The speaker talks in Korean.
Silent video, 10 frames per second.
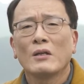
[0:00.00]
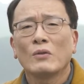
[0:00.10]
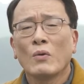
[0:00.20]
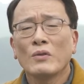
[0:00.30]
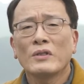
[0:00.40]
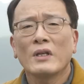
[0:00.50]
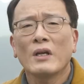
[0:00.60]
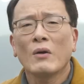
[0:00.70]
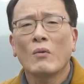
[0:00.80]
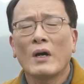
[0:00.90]

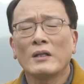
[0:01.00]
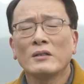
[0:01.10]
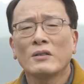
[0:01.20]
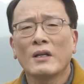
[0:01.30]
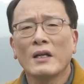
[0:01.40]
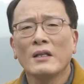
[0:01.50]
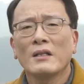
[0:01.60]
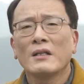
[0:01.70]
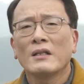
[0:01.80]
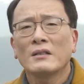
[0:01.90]
동시에 완전한
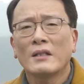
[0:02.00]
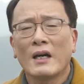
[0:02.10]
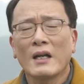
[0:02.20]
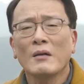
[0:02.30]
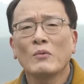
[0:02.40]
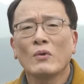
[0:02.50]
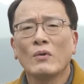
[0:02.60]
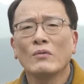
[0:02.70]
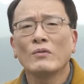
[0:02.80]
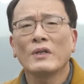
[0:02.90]

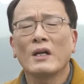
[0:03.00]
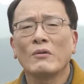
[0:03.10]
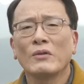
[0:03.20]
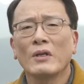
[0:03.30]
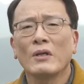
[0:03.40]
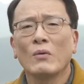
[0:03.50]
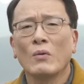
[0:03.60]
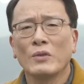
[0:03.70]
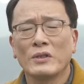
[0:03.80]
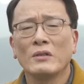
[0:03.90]
사람으로 우리 가운데
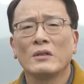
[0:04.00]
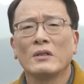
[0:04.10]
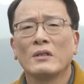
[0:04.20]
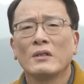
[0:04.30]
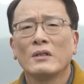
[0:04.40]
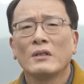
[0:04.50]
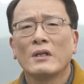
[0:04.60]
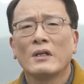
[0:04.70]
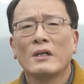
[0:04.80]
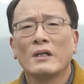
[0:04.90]
오신
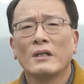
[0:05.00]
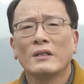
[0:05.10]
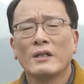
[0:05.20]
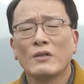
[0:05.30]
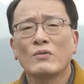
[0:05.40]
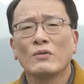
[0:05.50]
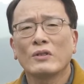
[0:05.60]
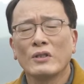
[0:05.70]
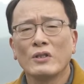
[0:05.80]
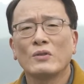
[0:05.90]
예수
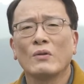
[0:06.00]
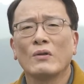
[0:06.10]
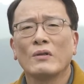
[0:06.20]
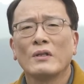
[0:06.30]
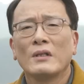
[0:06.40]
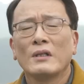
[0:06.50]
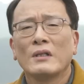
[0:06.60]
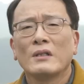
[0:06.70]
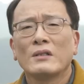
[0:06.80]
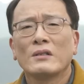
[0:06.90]
그리스도,
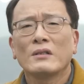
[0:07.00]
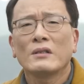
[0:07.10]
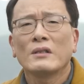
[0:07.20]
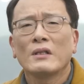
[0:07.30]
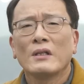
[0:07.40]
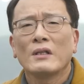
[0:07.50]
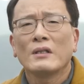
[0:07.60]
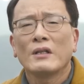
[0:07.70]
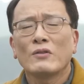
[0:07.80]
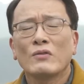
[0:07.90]
즉
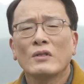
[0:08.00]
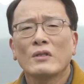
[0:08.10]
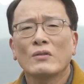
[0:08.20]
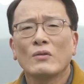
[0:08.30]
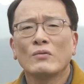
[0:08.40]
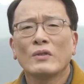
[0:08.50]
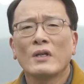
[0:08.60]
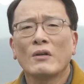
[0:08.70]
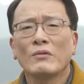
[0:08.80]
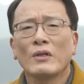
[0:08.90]
예수님께서 우리
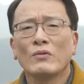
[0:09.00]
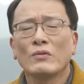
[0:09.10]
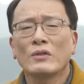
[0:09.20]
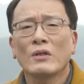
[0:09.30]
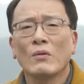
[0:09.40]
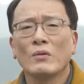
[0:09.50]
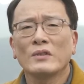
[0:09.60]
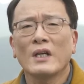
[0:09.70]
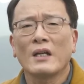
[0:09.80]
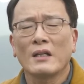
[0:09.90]
가운데 육체로
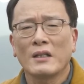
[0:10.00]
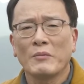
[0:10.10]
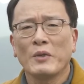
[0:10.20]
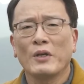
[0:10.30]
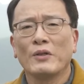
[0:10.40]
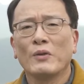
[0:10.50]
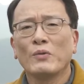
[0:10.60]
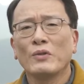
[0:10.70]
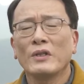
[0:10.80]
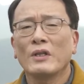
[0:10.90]
오지 않았다면
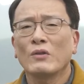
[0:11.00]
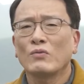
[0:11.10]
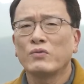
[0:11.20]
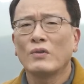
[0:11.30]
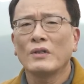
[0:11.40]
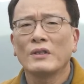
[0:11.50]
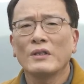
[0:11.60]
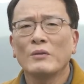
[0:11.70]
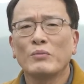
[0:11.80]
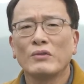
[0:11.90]
우리의
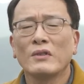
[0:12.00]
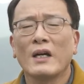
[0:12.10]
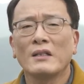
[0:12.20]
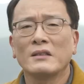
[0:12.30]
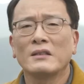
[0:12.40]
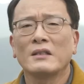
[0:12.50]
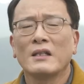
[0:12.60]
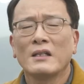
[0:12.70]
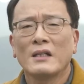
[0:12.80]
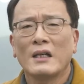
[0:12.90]
구원은
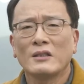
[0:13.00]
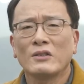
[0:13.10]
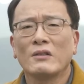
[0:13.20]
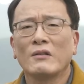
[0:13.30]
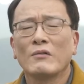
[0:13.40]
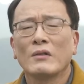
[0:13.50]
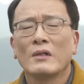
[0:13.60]
불가능하지요.